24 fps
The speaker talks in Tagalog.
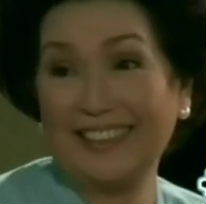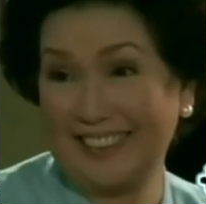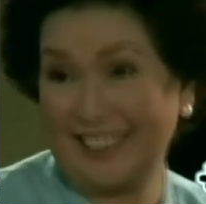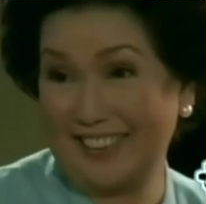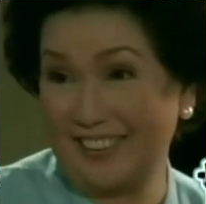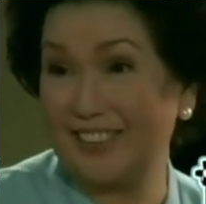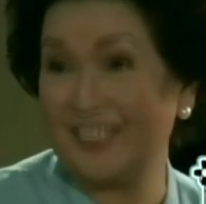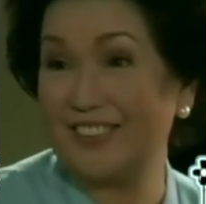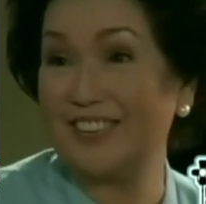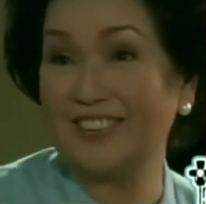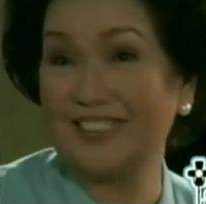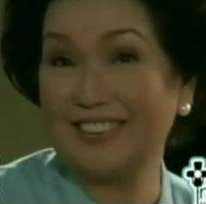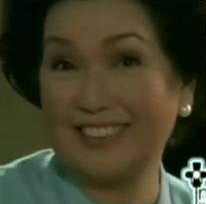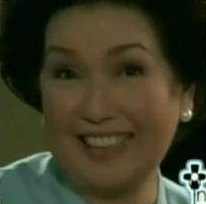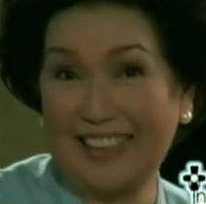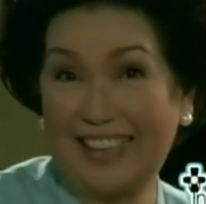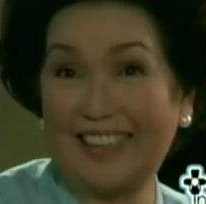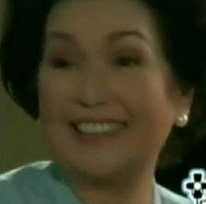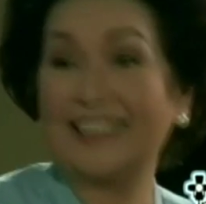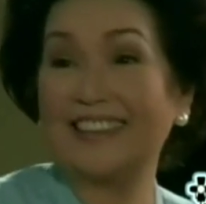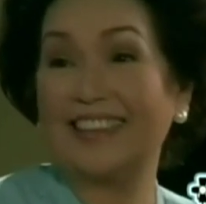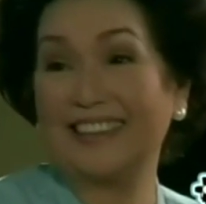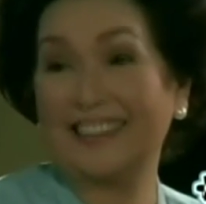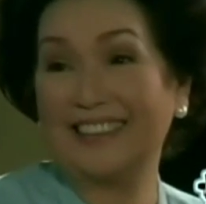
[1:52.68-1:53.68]
Nakita ko yung
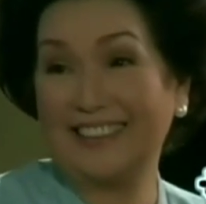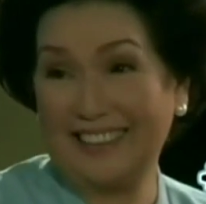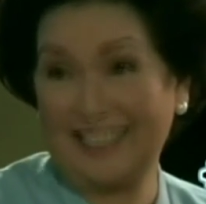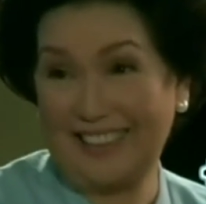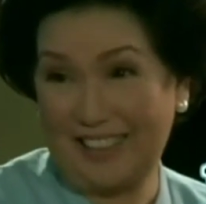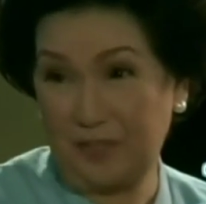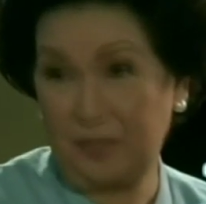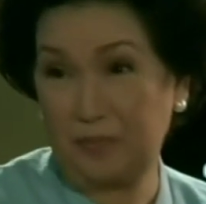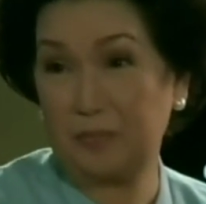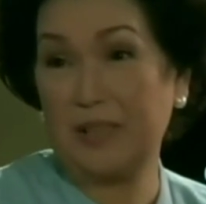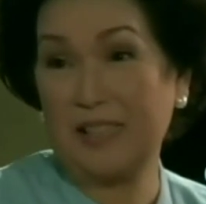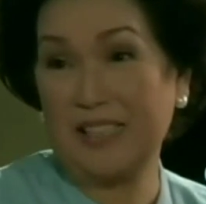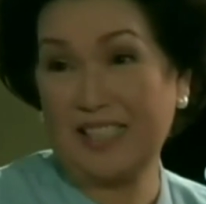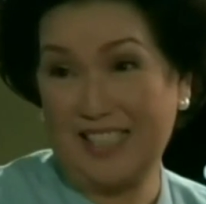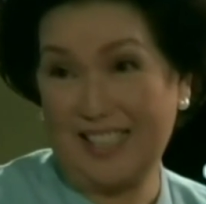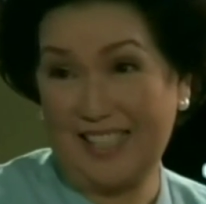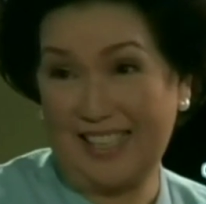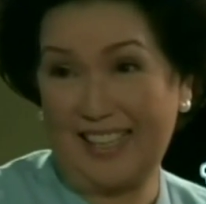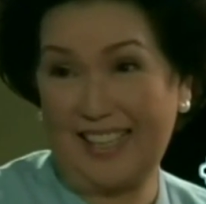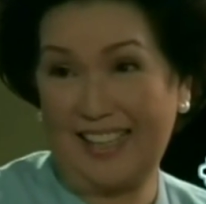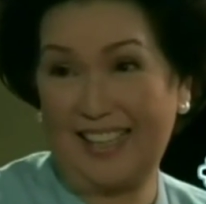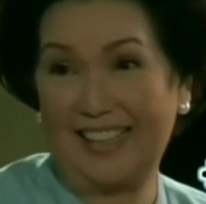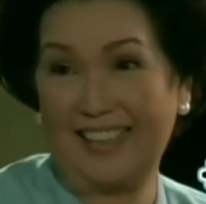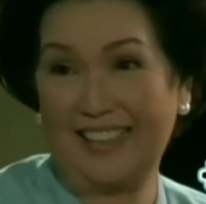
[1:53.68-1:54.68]
tatay ni
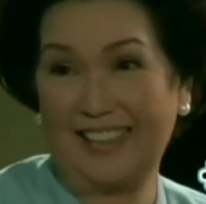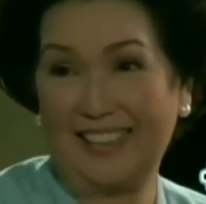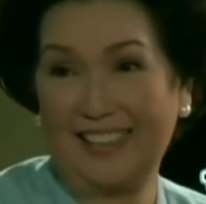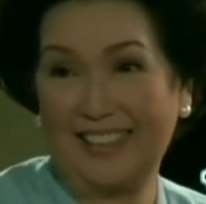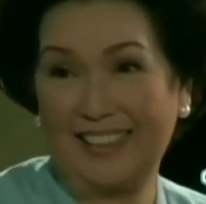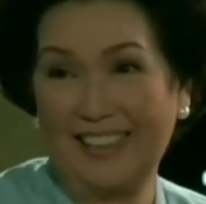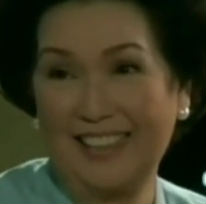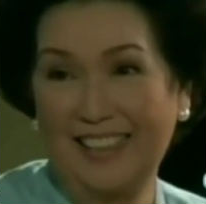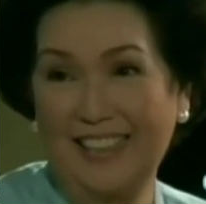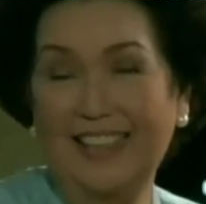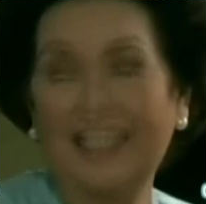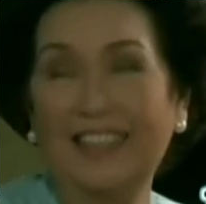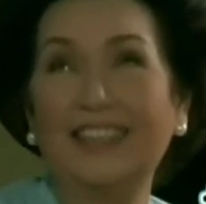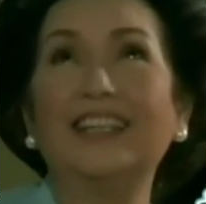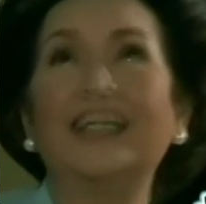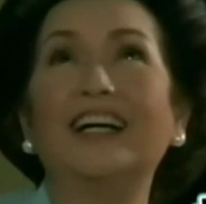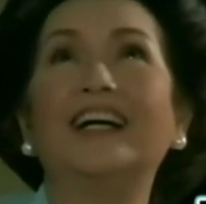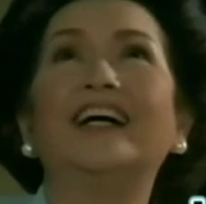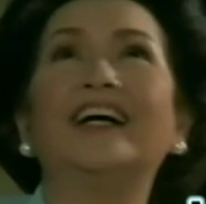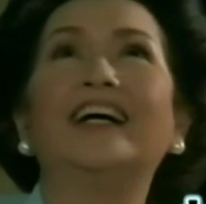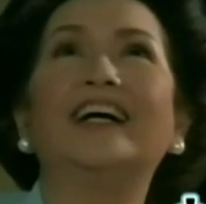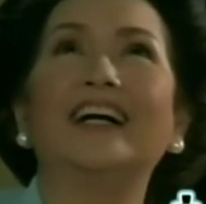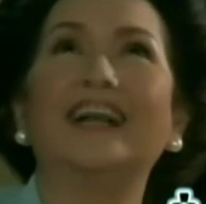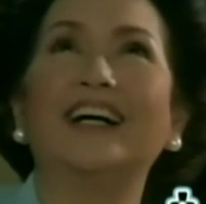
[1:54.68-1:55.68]
FPJ
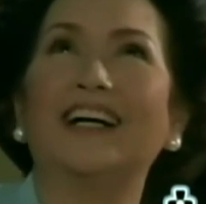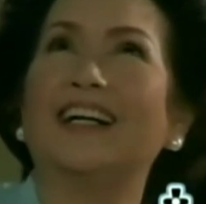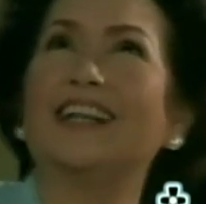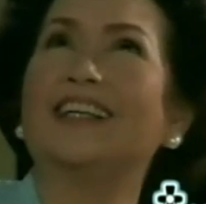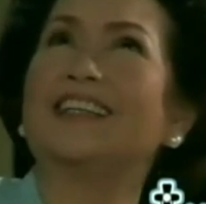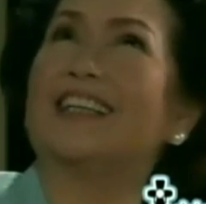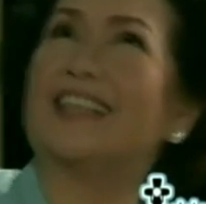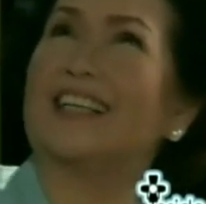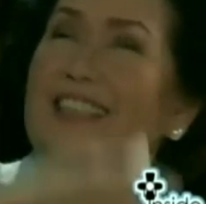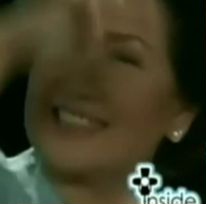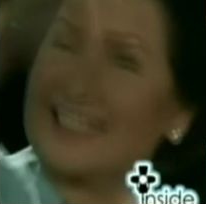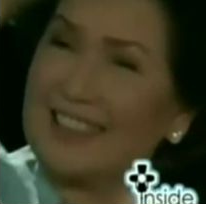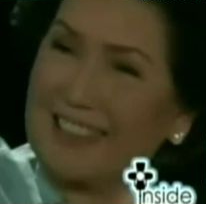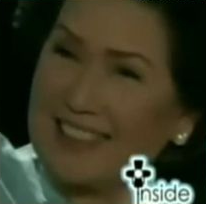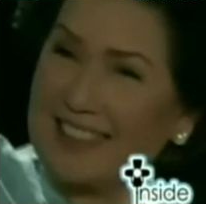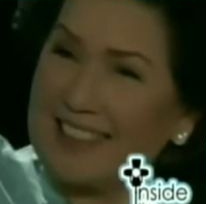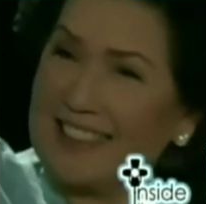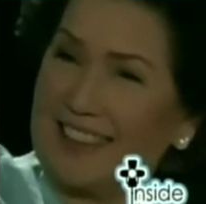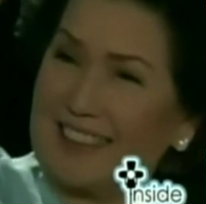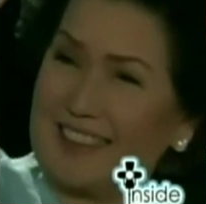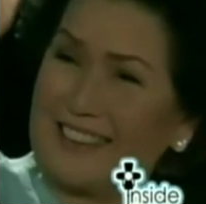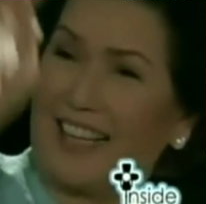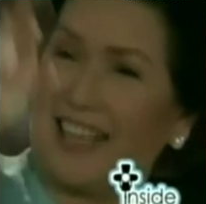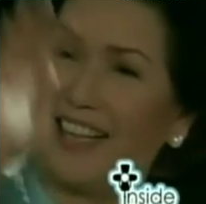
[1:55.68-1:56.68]
na ang
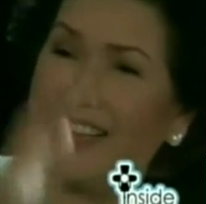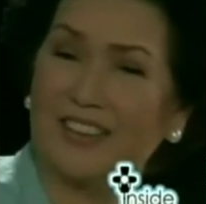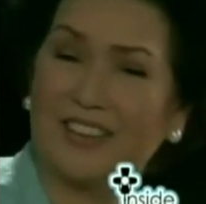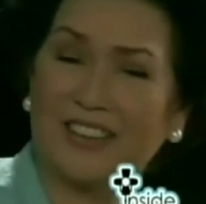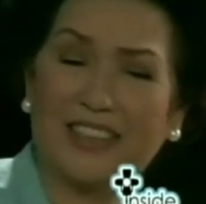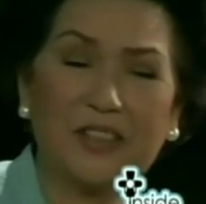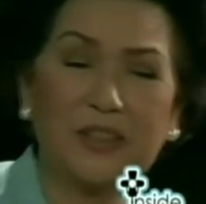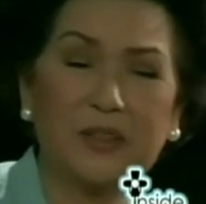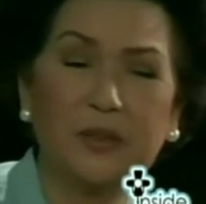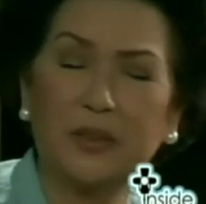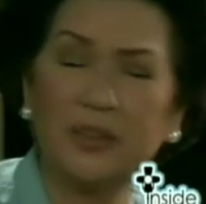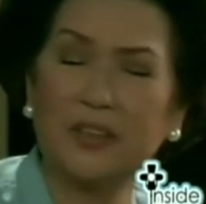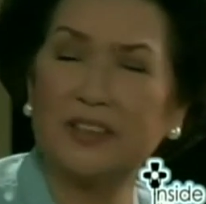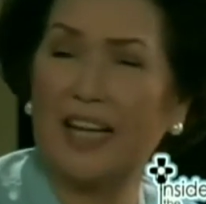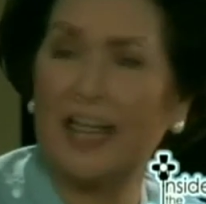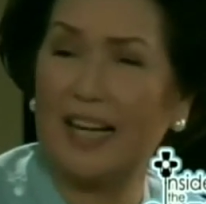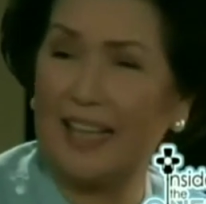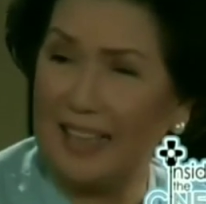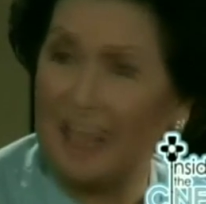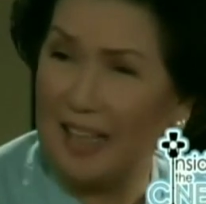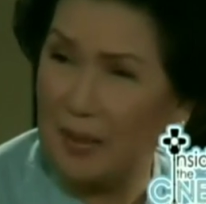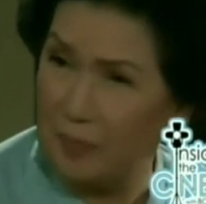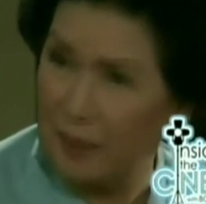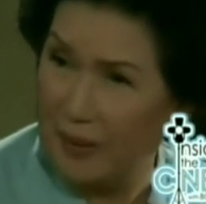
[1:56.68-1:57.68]
taas-taas na tao. Siguro
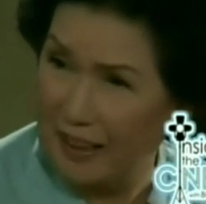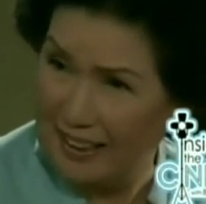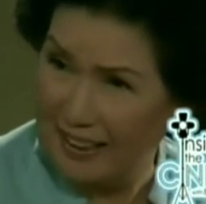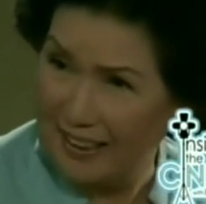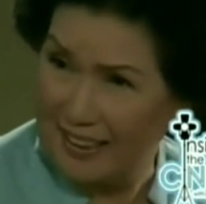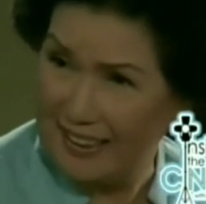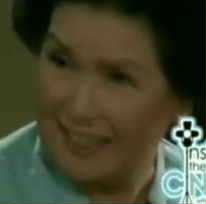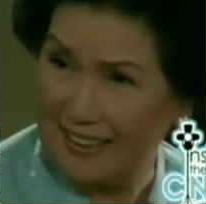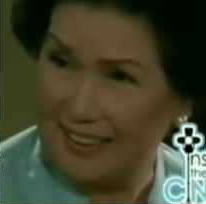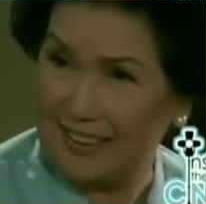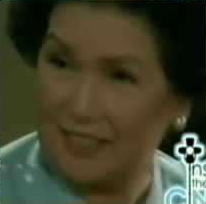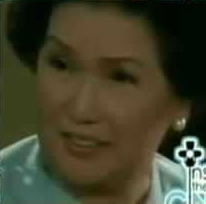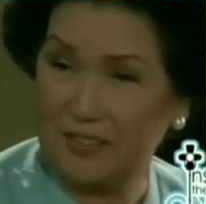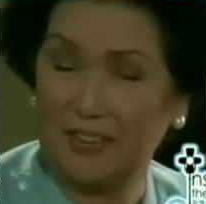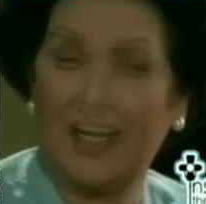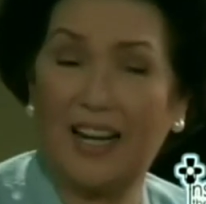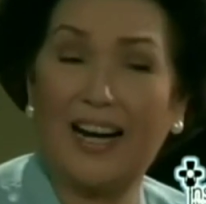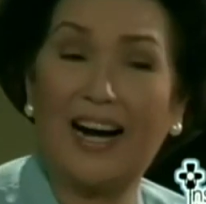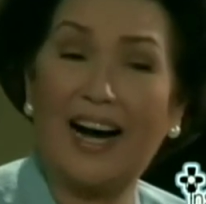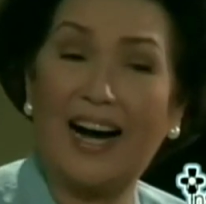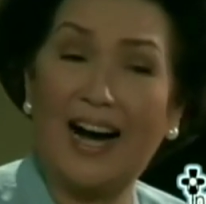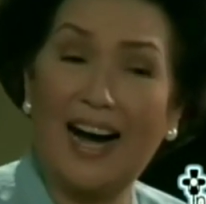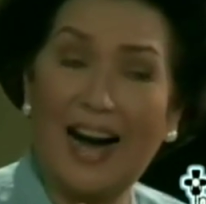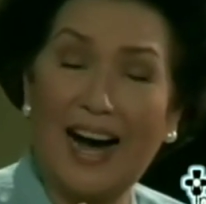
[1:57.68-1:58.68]
dahil napakaliit
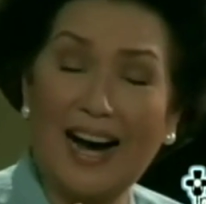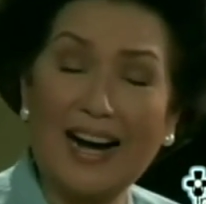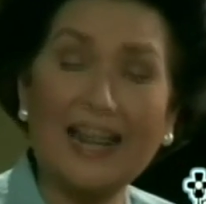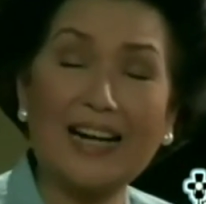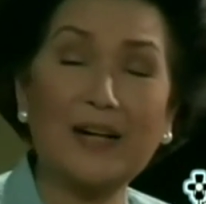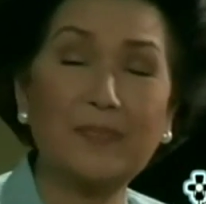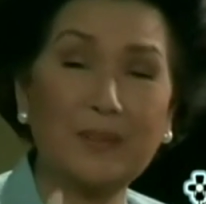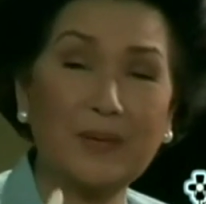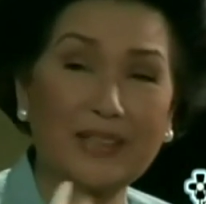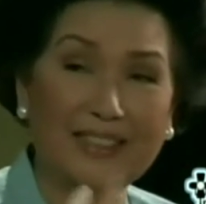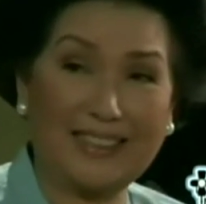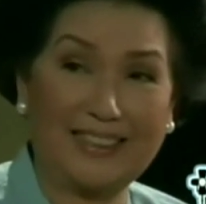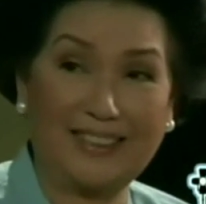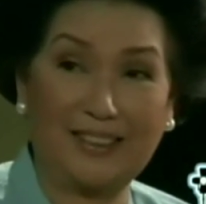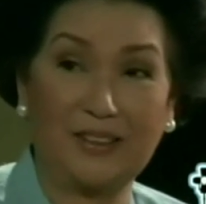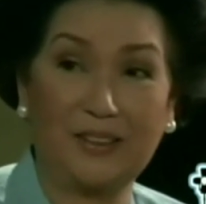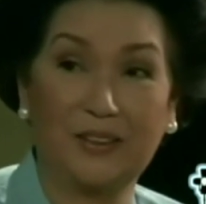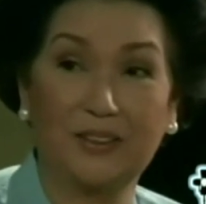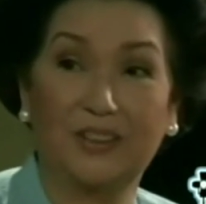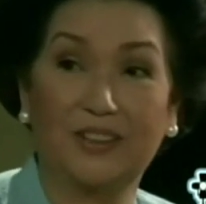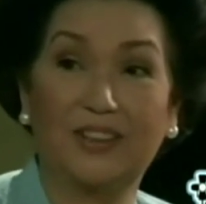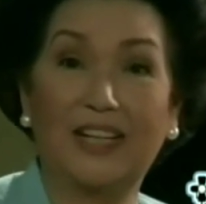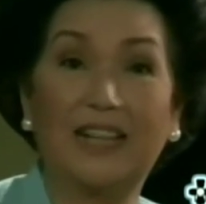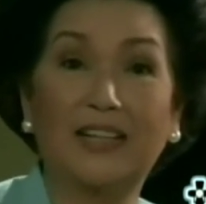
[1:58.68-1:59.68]
ko, ang
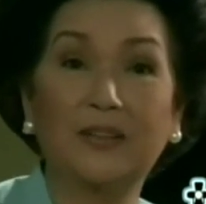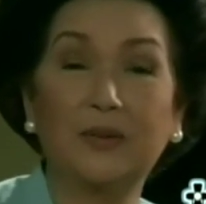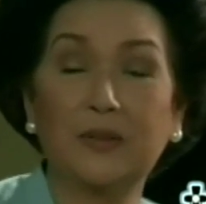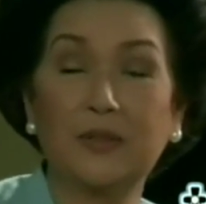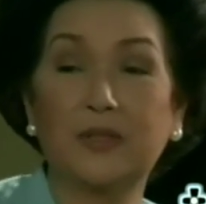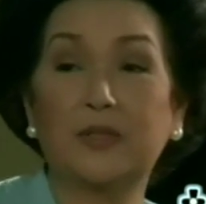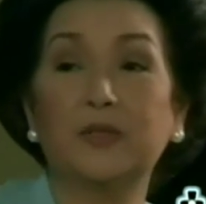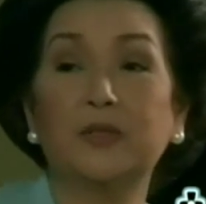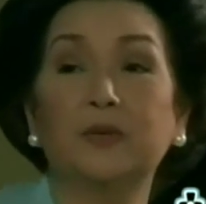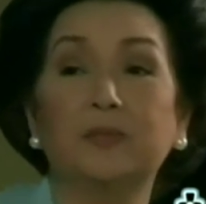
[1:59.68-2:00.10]
kapatid ko ang